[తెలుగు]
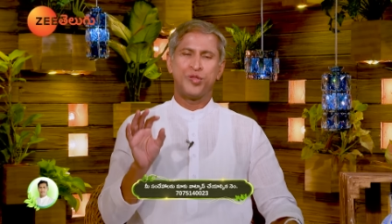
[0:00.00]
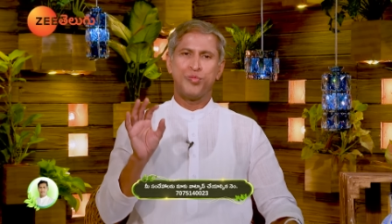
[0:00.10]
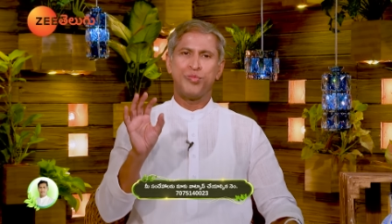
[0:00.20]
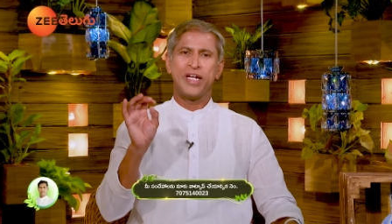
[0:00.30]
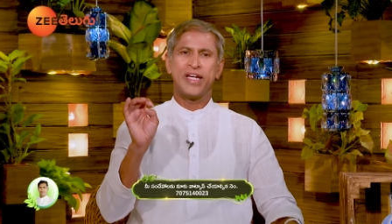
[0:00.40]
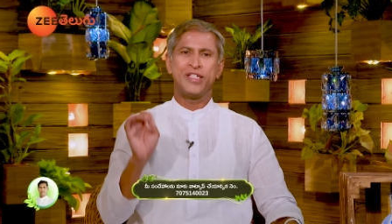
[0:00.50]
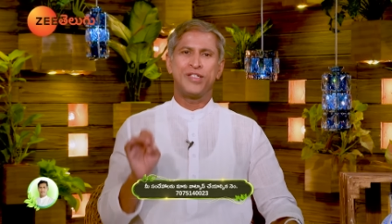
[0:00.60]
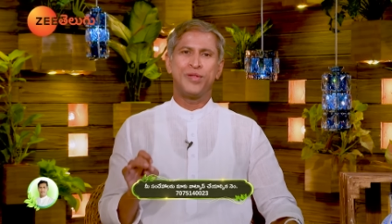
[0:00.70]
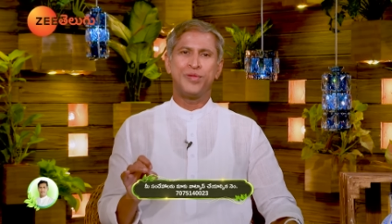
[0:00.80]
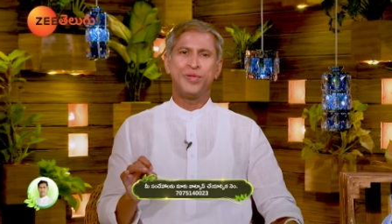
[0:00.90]
గుమ్మడి
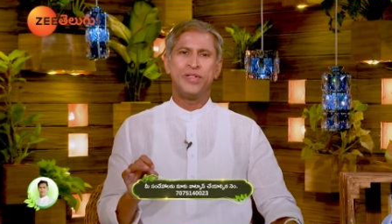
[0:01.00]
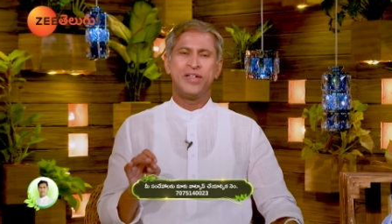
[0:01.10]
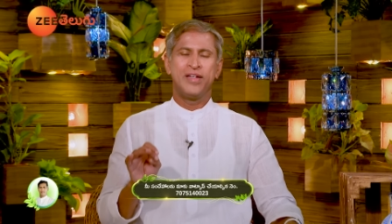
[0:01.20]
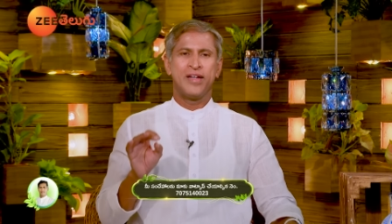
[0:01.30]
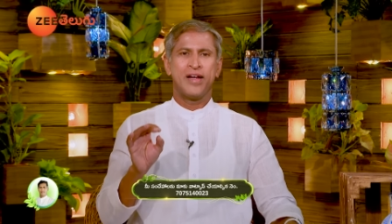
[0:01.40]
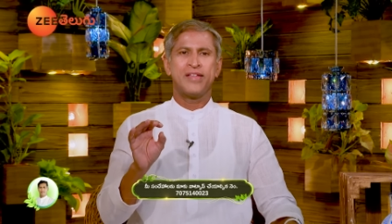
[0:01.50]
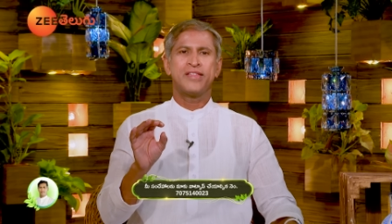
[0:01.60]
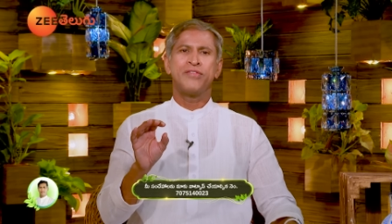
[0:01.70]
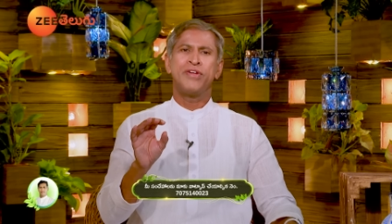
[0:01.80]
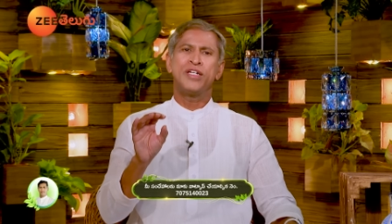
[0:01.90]
గింజలు కాస్త
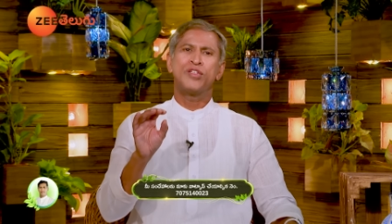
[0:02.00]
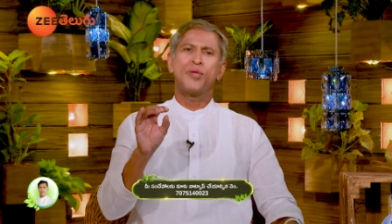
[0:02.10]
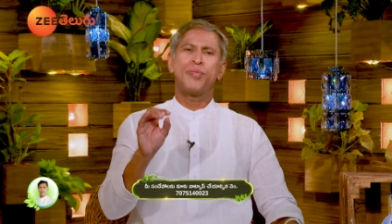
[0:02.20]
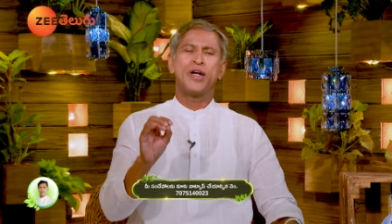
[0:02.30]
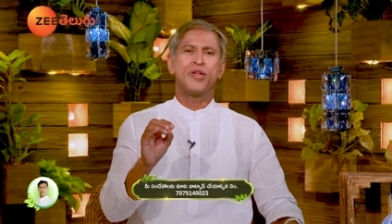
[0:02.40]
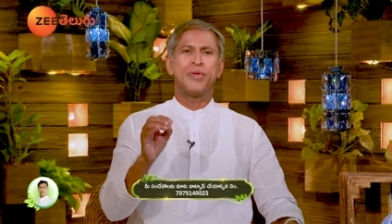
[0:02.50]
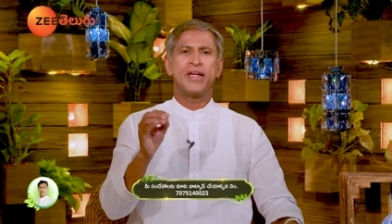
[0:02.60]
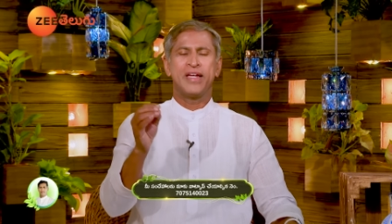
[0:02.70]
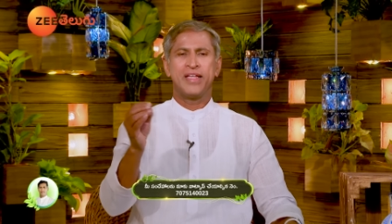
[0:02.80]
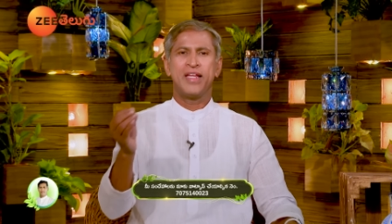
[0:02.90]
వీటితో పాటు
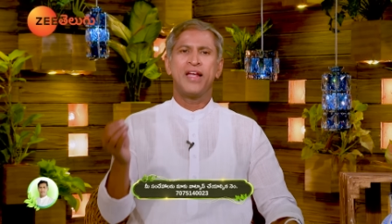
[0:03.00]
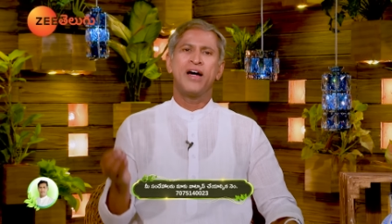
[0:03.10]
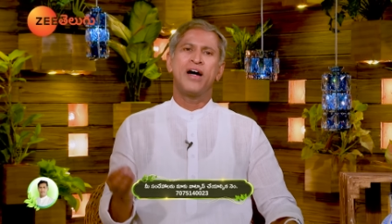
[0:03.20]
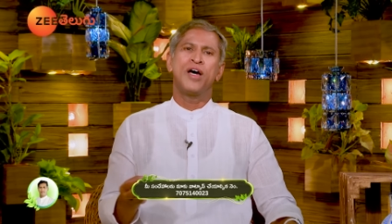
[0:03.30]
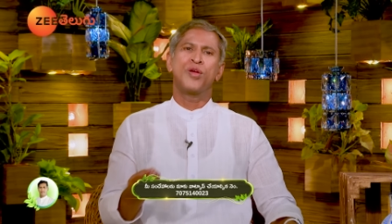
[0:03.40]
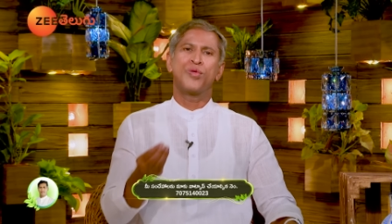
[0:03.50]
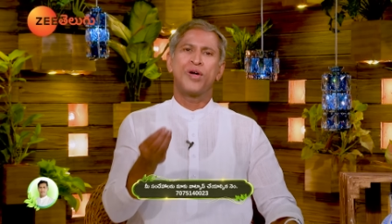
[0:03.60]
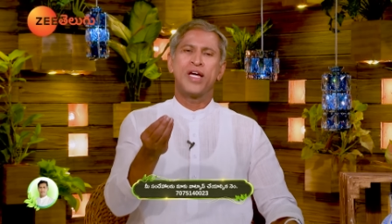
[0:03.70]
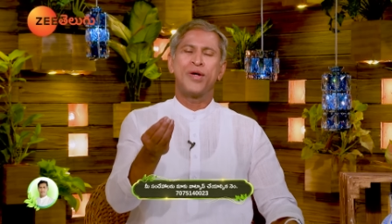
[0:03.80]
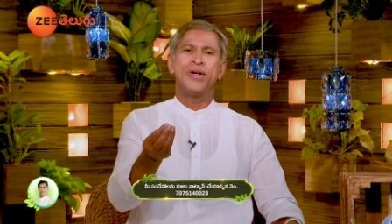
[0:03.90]
మీకు ఇంకేదన్నా
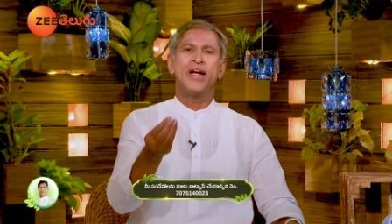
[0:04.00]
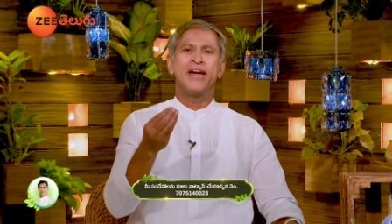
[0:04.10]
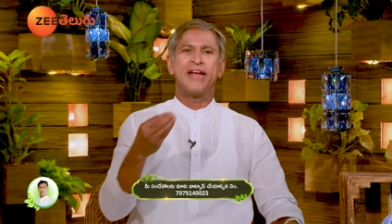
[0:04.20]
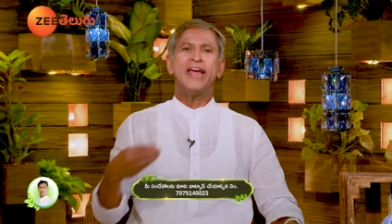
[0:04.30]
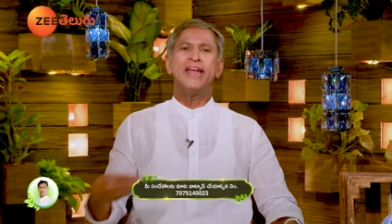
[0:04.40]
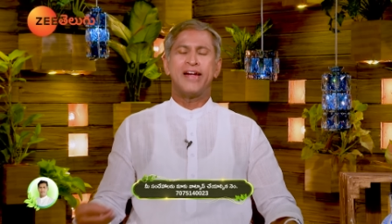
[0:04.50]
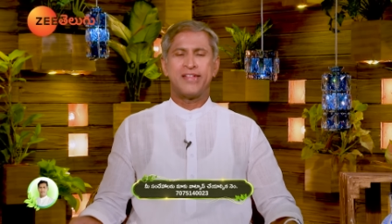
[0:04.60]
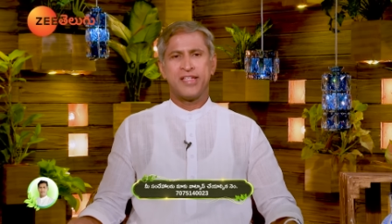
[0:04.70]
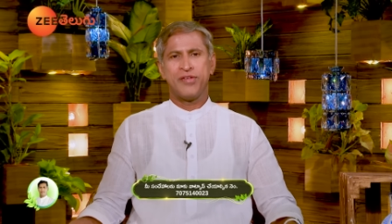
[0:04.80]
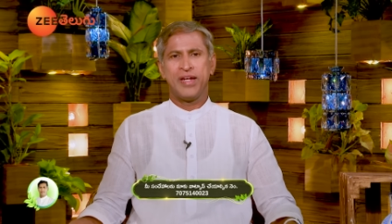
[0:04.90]
అనుకూలంగా ఉండే డ్రై
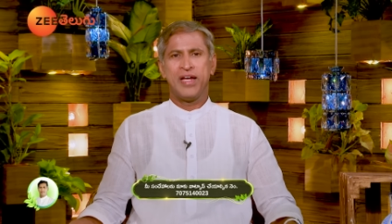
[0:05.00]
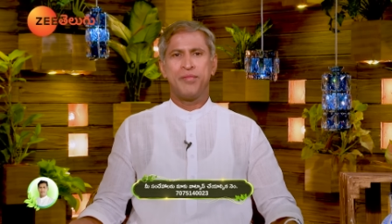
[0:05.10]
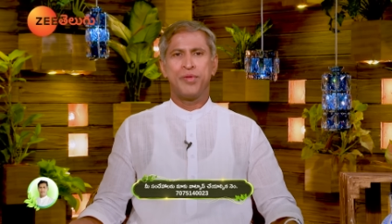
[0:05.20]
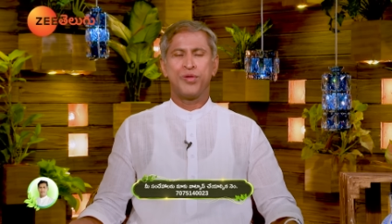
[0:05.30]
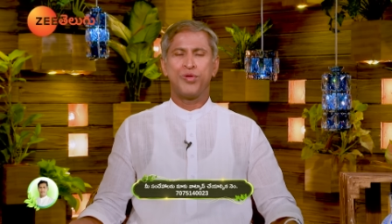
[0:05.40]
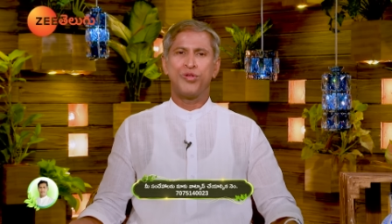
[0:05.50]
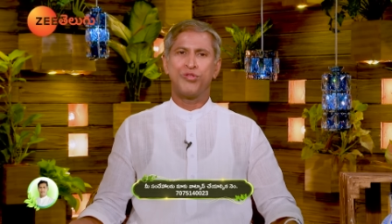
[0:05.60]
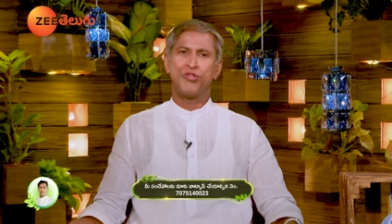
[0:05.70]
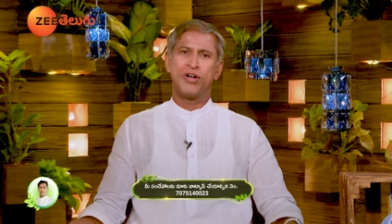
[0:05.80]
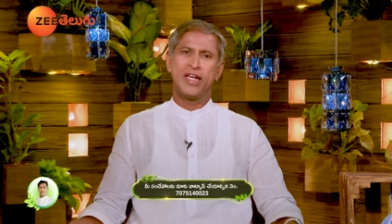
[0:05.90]
నట్స్ ఏమన్నా మీరు
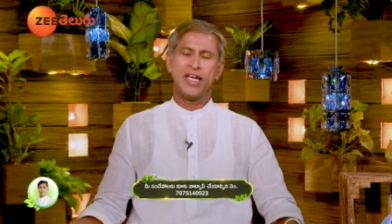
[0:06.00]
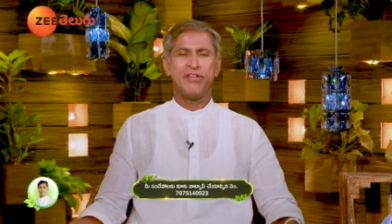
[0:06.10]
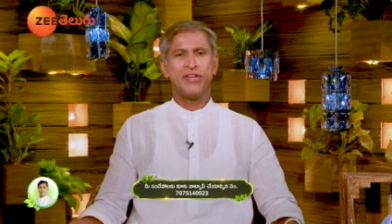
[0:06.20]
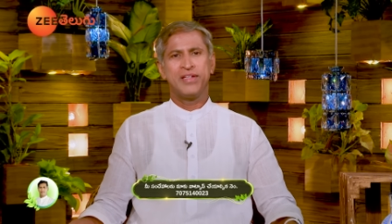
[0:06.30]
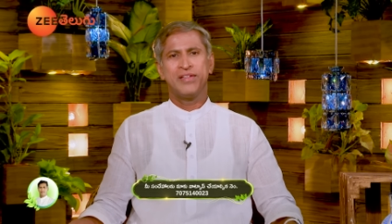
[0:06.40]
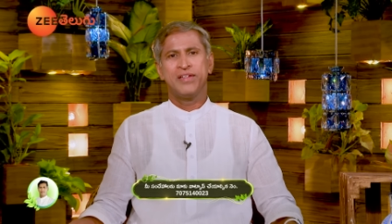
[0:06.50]
కొనుక్కోగలిగేవి